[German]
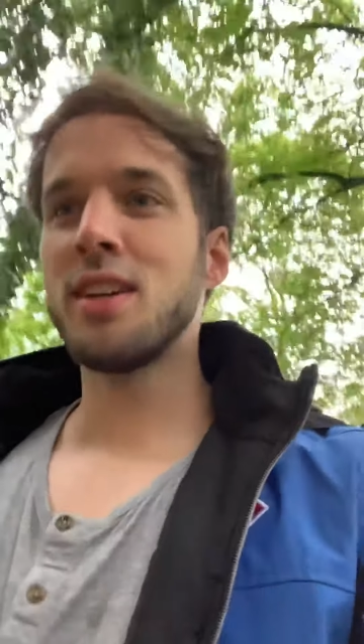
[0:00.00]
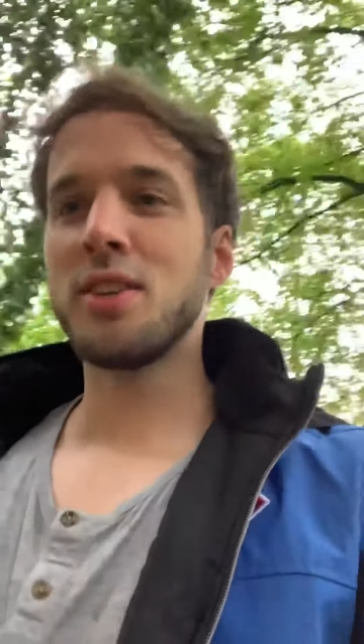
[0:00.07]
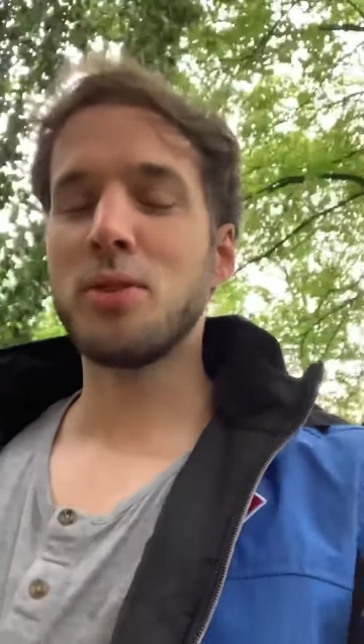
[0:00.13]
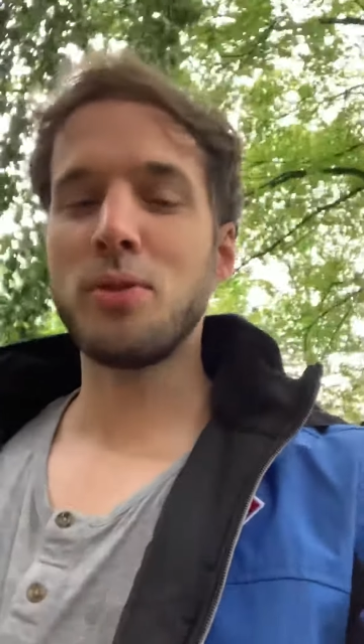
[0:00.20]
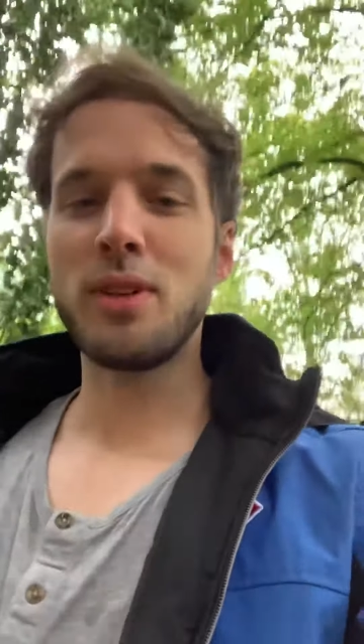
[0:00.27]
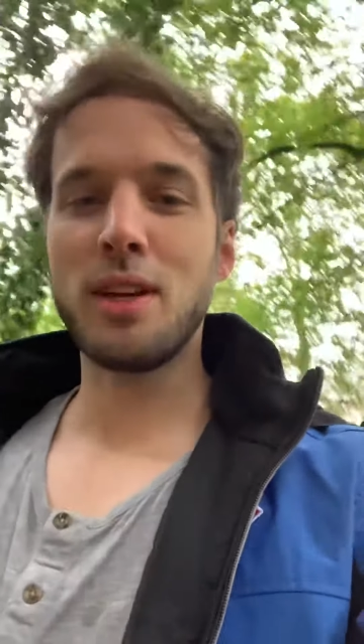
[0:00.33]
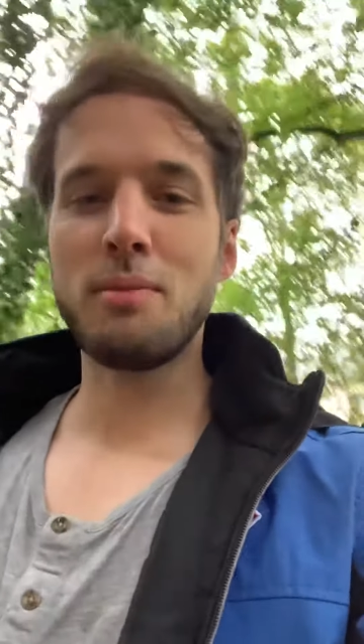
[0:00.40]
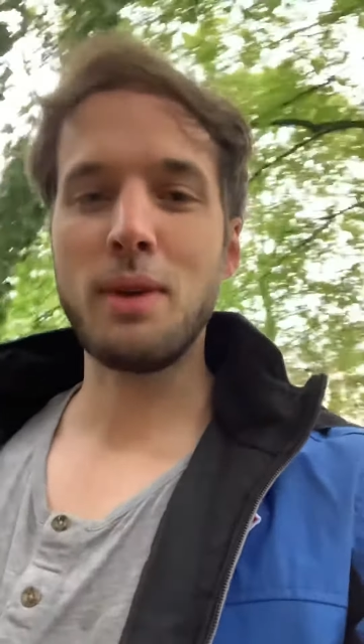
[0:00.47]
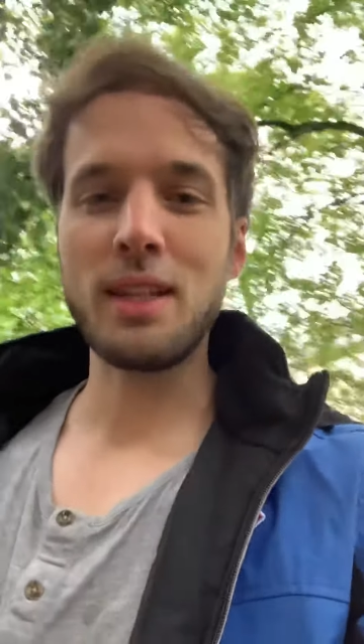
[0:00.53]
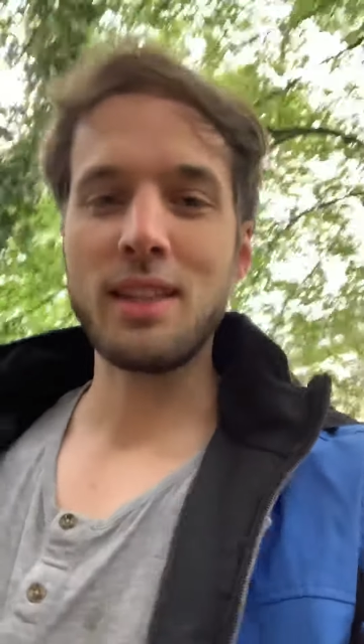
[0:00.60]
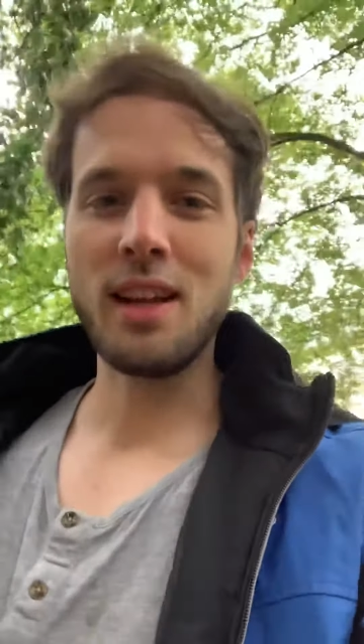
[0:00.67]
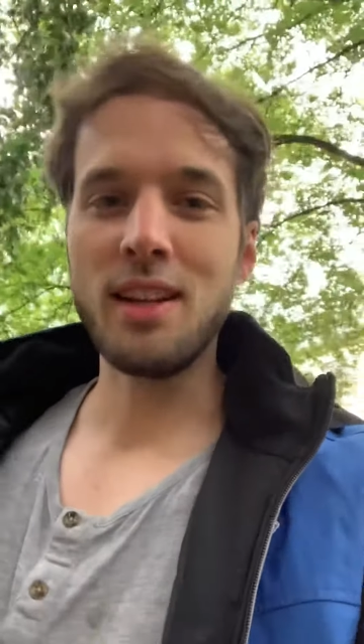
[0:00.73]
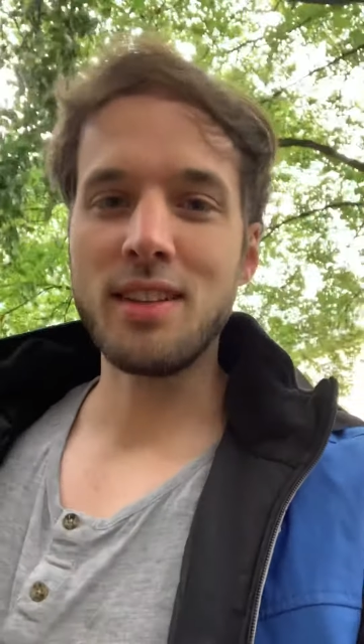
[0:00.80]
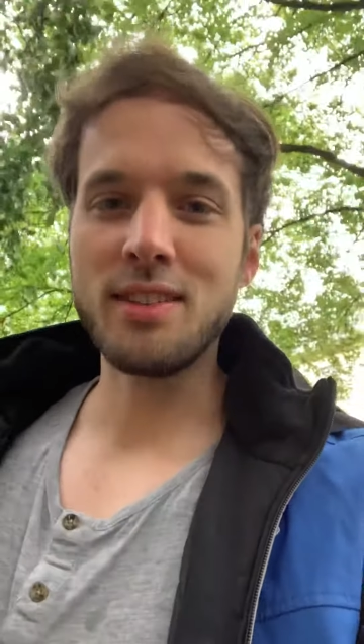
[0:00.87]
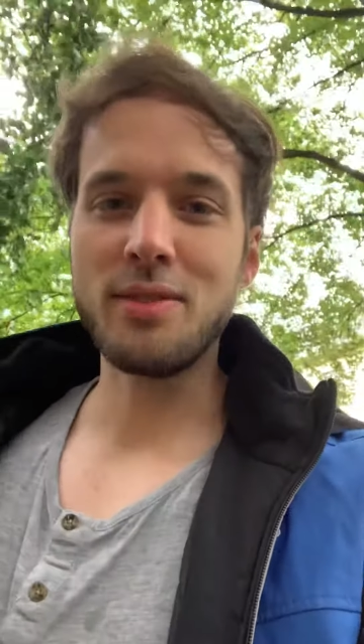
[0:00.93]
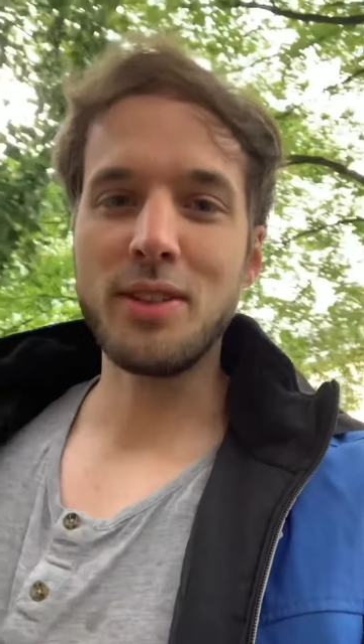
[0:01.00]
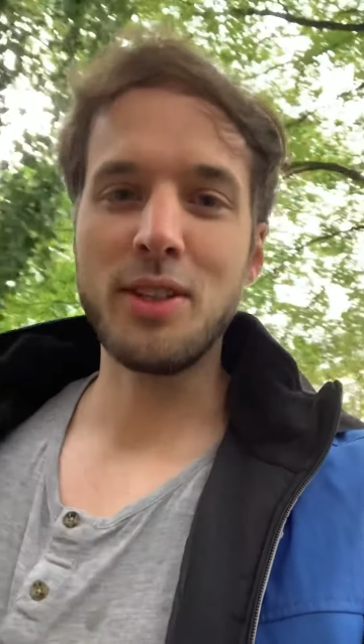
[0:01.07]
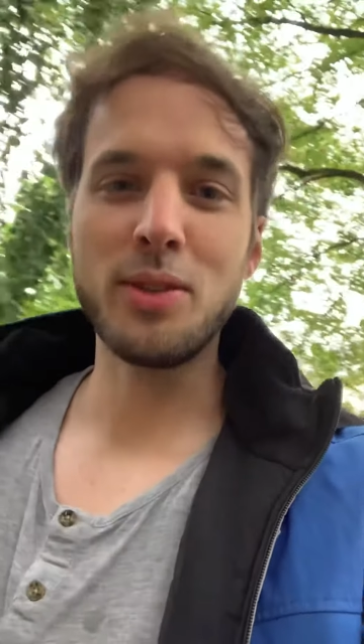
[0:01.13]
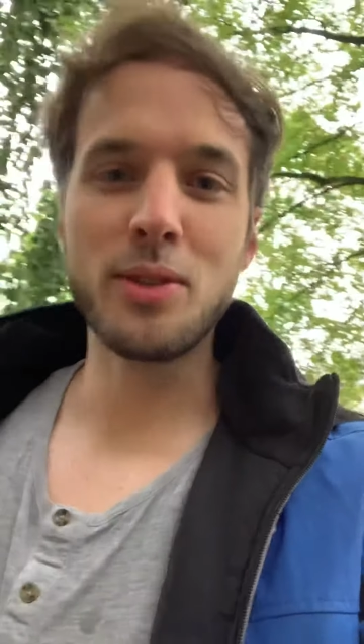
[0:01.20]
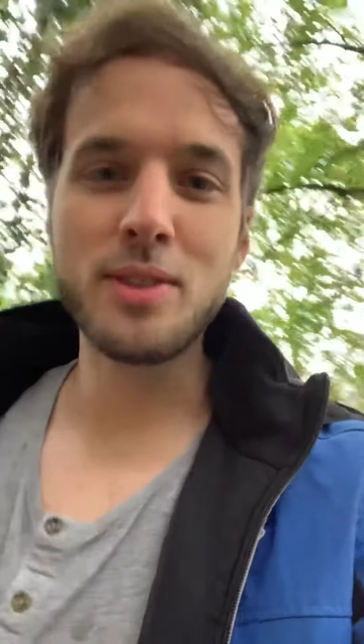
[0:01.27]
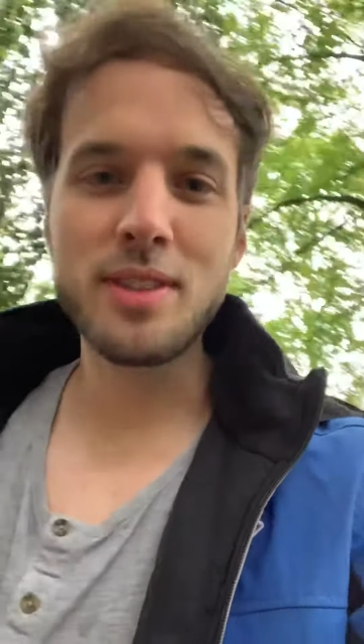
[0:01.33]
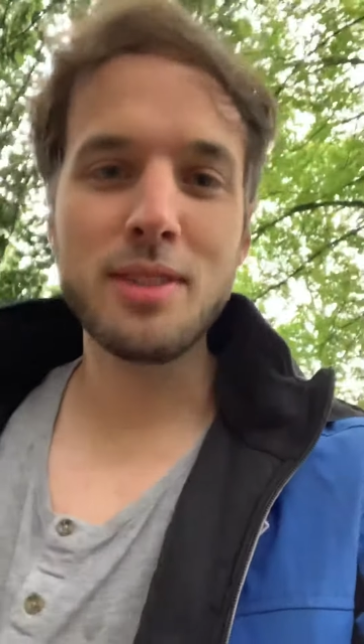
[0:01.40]
Julian macht alles
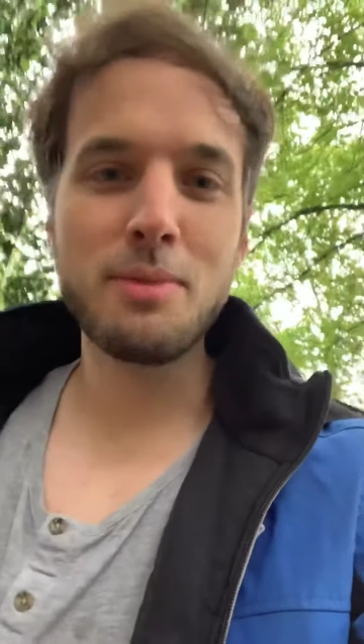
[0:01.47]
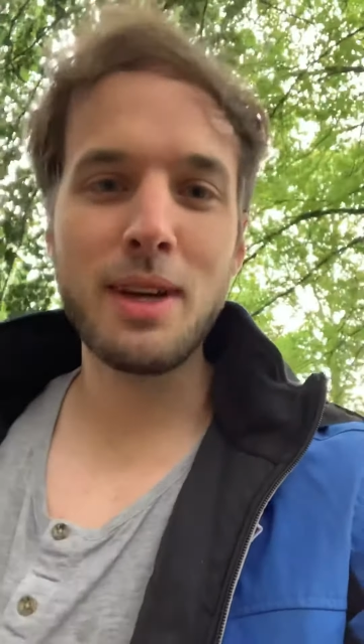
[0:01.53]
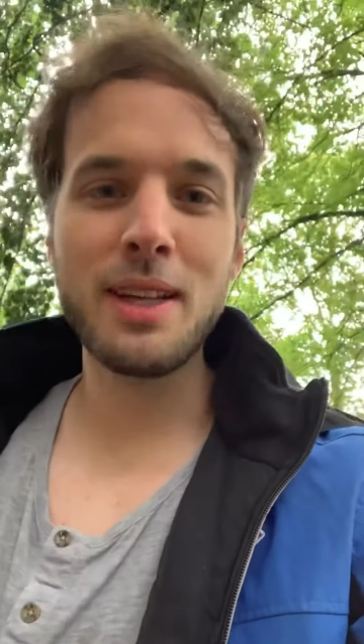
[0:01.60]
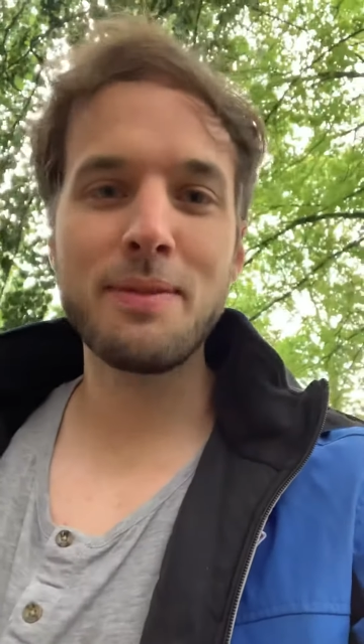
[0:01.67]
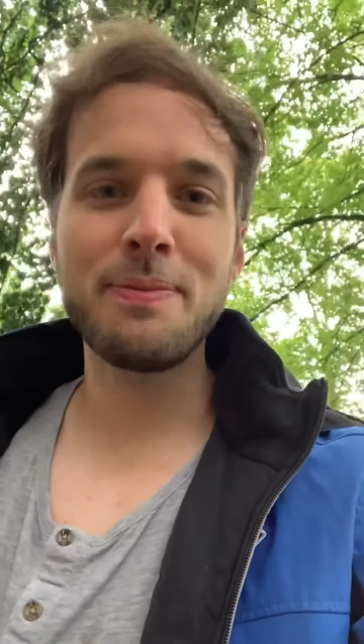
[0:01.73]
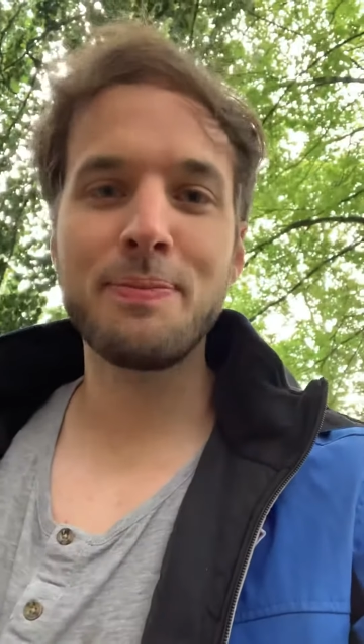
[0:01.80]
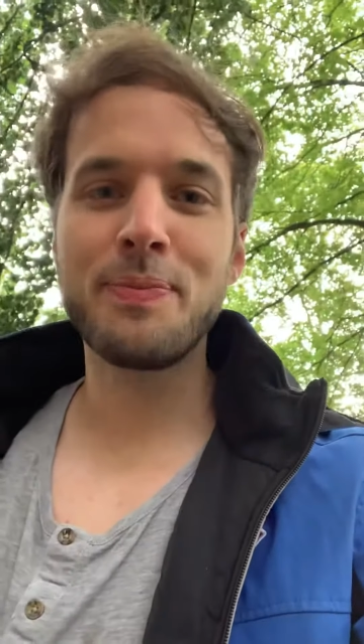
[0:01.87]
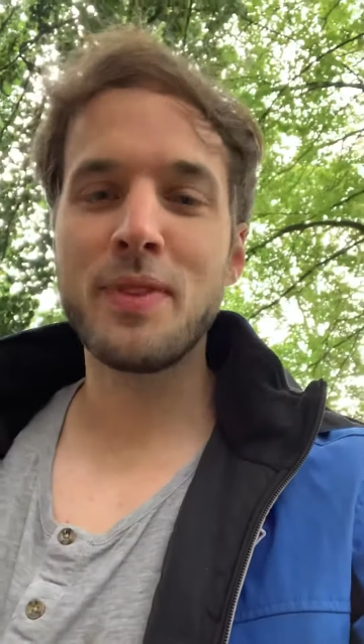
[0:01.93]
Videos zu machen.